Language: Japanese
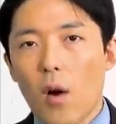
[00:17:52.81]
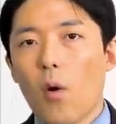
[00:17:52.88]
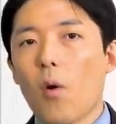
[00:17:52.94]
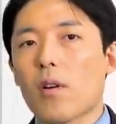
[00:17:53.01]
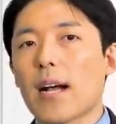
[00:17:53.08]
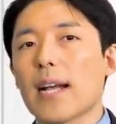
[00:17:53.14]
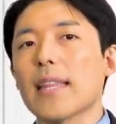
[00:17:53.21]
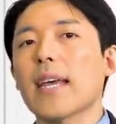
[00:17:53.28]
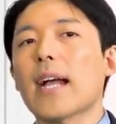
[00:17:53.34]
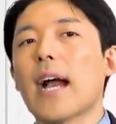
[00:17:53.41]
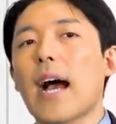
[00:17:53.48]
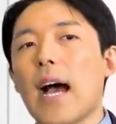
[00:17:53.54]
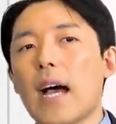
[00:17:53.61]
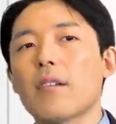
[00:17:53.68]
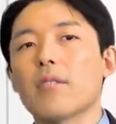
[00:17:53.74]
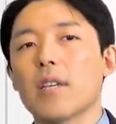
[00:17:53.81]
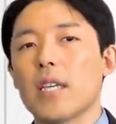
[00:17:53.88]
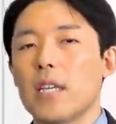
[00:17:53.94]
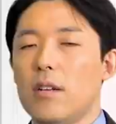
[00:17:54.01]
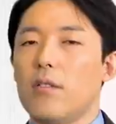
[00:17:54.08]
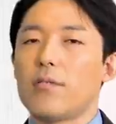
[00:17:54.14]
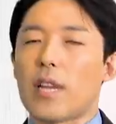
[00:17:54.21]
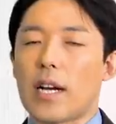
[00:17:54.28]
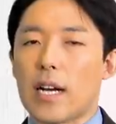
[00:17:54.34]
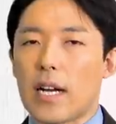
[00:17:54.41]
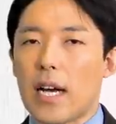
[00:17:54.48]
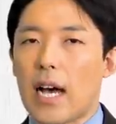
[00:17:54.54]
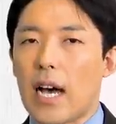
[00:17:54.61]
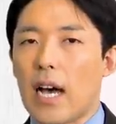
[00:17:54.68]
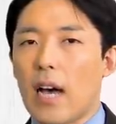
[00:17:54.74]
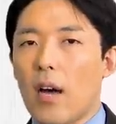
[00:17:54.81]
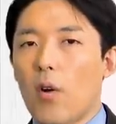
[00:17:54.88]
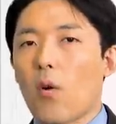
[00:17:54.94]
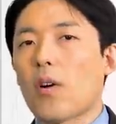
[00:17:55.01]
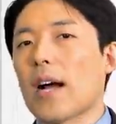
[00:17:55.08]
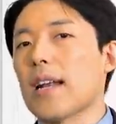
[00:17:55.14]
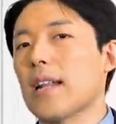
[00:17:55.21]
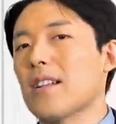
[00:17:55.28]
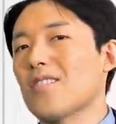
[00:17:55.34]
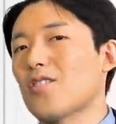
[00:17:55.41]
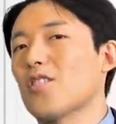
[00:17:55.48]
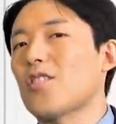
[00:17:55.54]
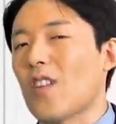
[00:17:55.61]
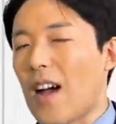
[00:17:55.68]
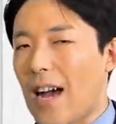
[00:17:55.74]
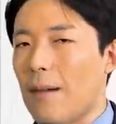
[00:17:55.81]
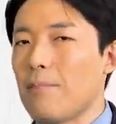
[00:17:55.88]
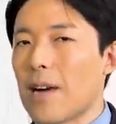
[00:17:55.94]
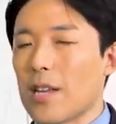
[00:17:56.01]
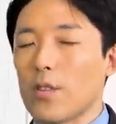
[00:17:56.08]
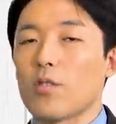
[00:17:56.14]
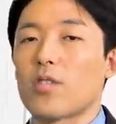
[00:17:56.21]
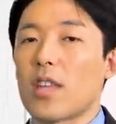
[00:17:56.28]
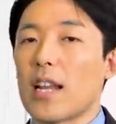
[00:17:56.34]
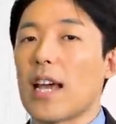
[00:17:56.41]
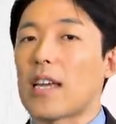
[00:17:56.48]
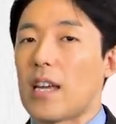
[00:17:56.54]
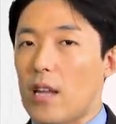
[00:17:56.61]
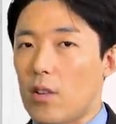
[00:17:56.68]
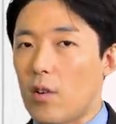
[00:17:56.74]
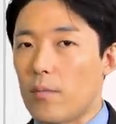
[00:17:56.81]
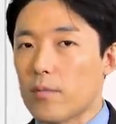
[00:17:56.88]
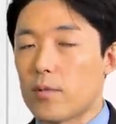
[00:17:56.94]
お金があるイーロンだから、お金についてはあんまり言ってないけれど。